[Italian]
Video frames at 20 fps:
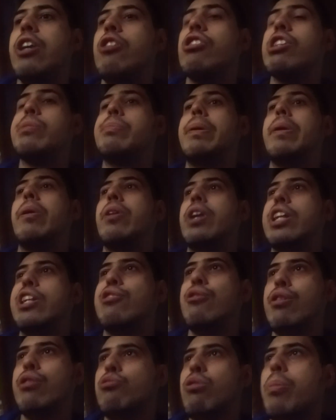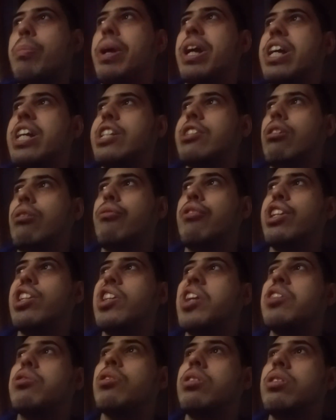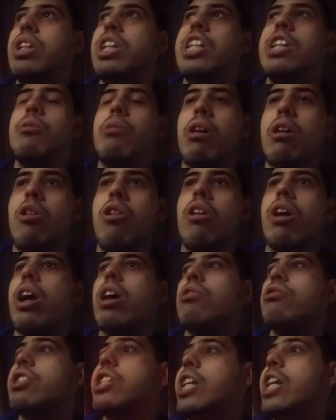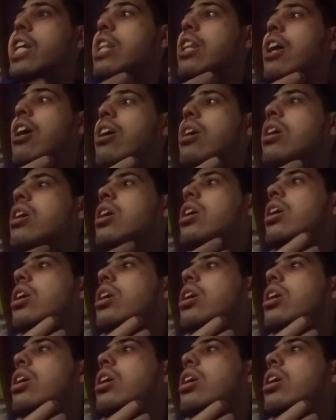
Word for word: Io spero nessuno dei due perché sono affezionato tantissimo a Kong e Godzilla.